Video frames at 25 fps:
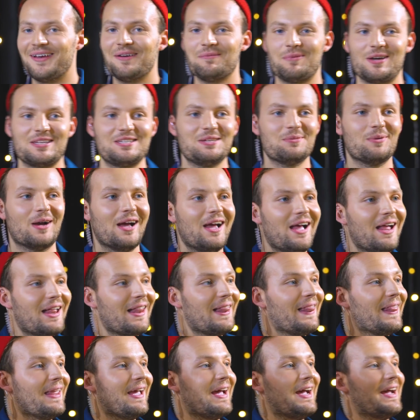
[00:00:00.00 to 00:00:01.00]
Спасибо.
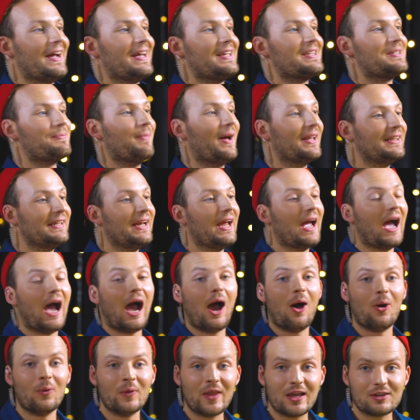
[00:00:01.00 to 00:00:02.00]
Смотри,
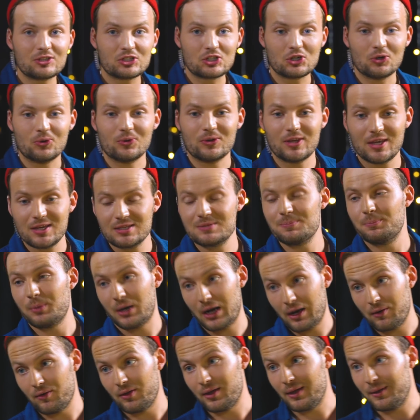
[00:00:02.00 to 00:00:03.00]
а у нас шоу есть
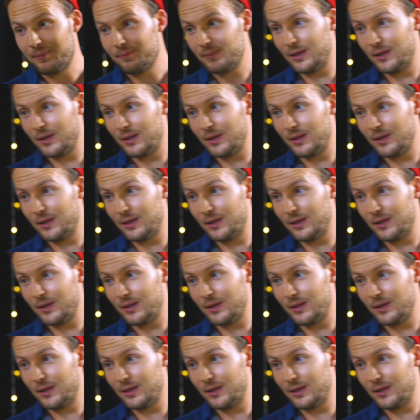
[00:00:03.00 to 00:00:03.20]
правило. Ага.